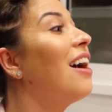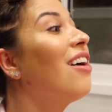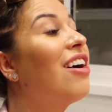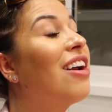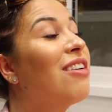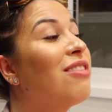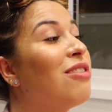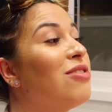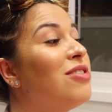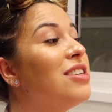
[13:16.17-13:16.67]

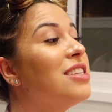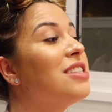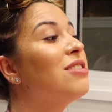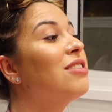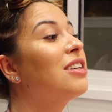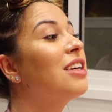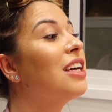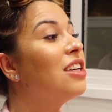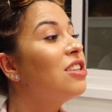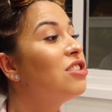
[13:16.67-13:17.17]
Agora eu vou fazer
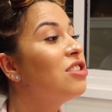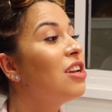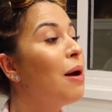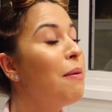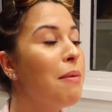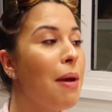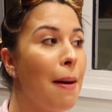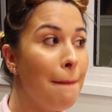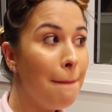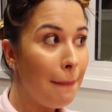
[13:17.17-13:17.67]
o quê?
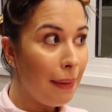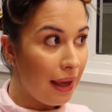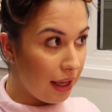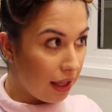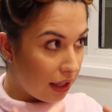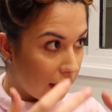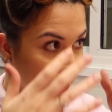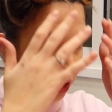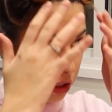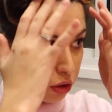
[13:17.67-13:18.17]
Tirar minha
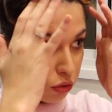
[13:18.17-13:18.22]
meia.